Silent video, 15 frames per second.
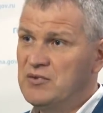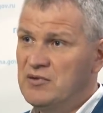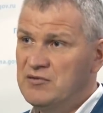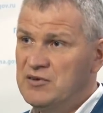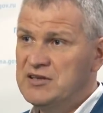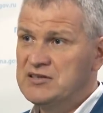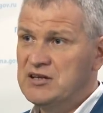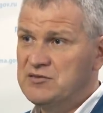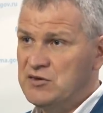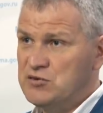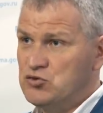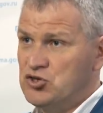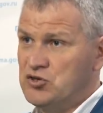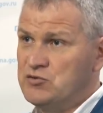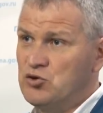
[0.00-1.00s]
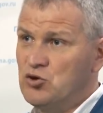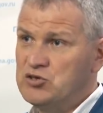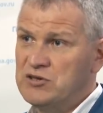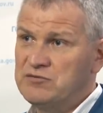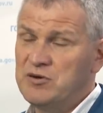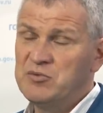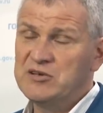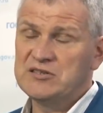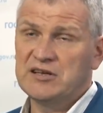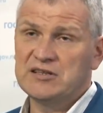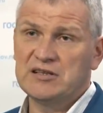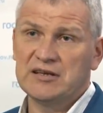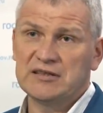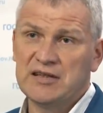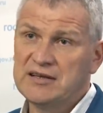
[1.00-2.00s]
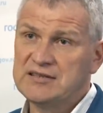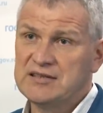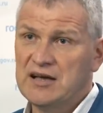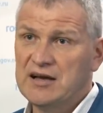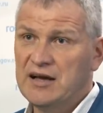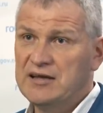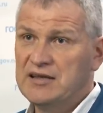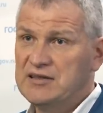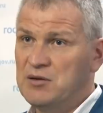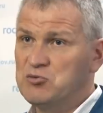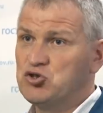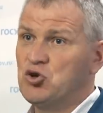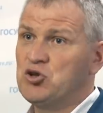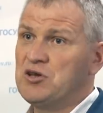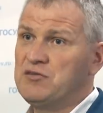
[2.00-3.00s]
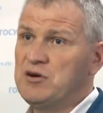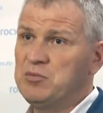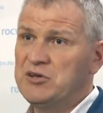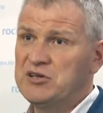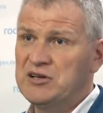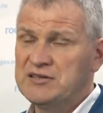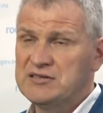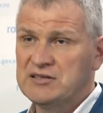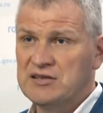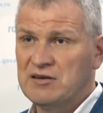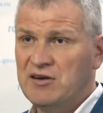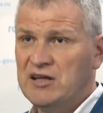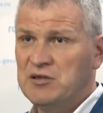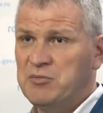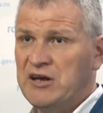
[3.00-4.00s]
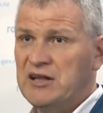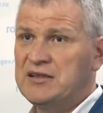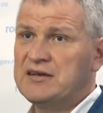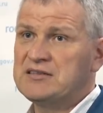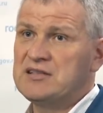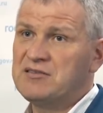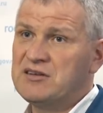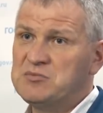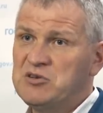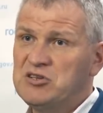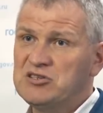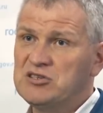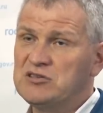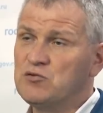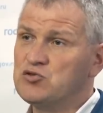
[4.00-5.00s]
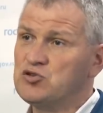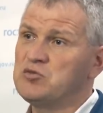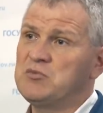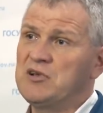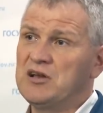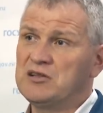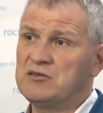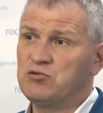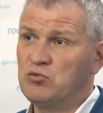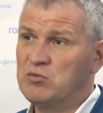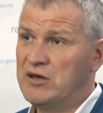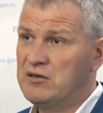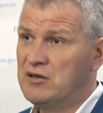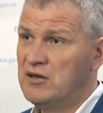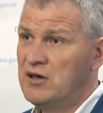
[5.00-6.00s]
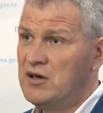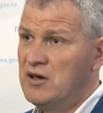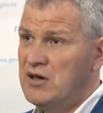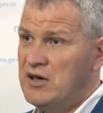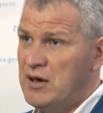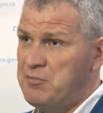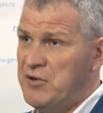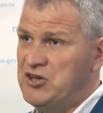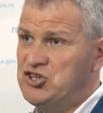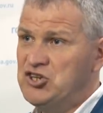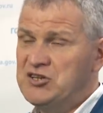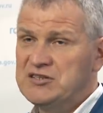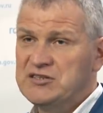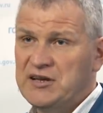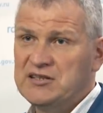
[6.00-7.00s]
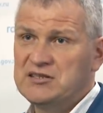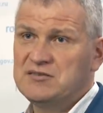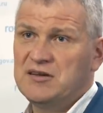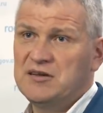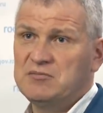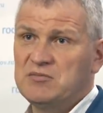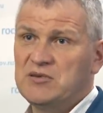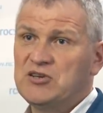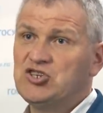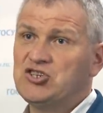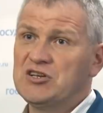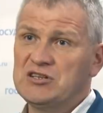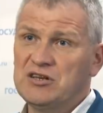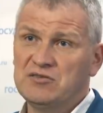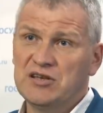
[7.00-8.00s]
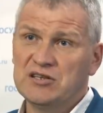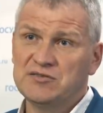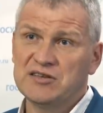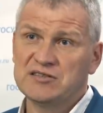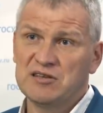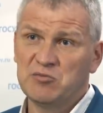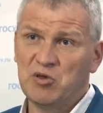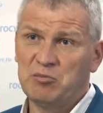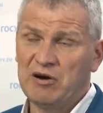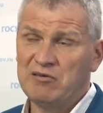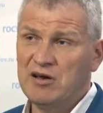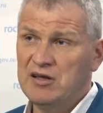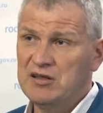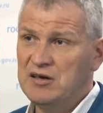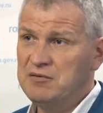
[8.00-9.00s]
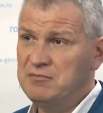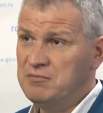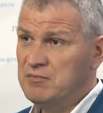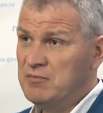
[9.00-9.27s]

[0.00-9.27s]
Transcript: в виде соответствующих взносов обязательных на ОСАГО, и тем, что они выплатили, составляет порядка 180-200 миллиардов рублей. И опять же, эти средства исчезли в неизвестном направлении,